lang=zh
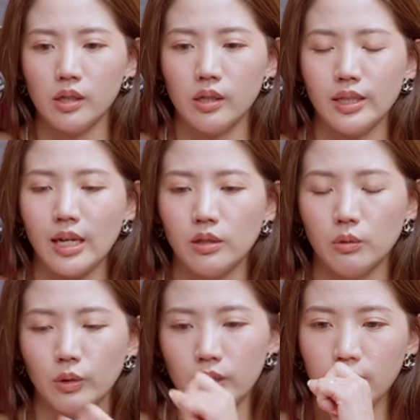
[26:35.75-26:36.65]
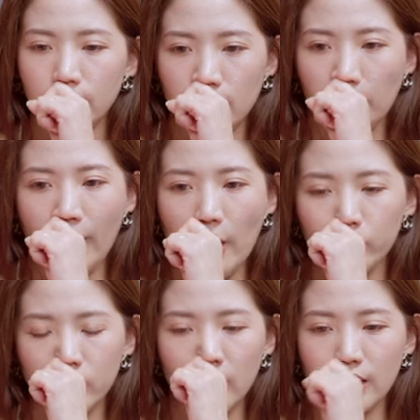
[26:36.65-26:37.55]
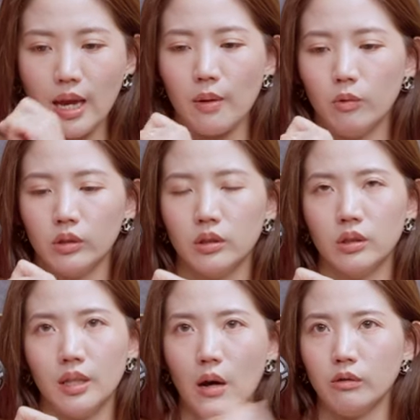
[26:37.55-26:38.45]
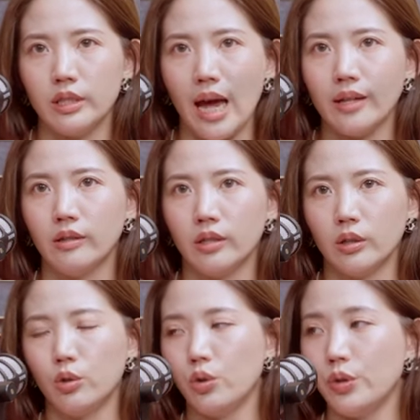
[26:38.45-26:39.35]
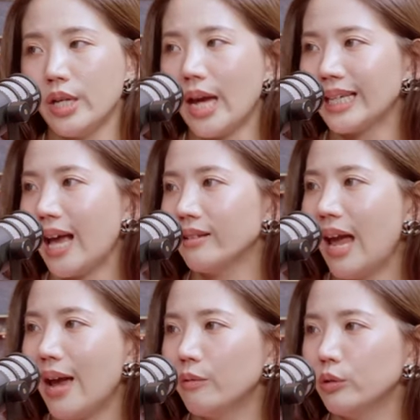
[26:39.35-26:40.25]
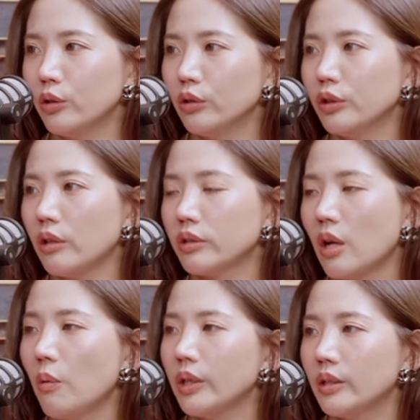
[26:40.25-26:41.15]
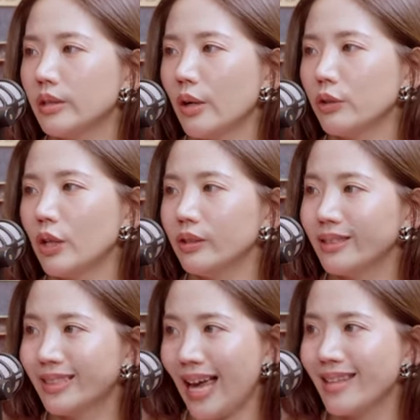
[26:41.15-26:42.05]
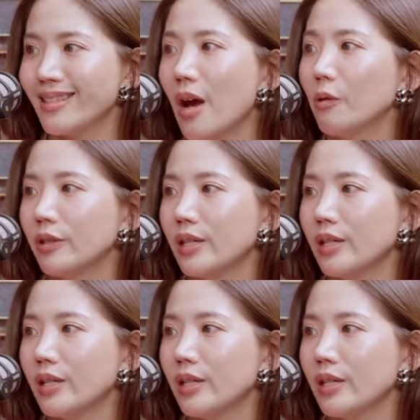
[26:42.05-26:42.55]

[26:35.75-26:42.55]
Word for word: 可能像是我自己吧，我自己在我的老家的那个居家阳台，我就得需要稍微的小小的改造一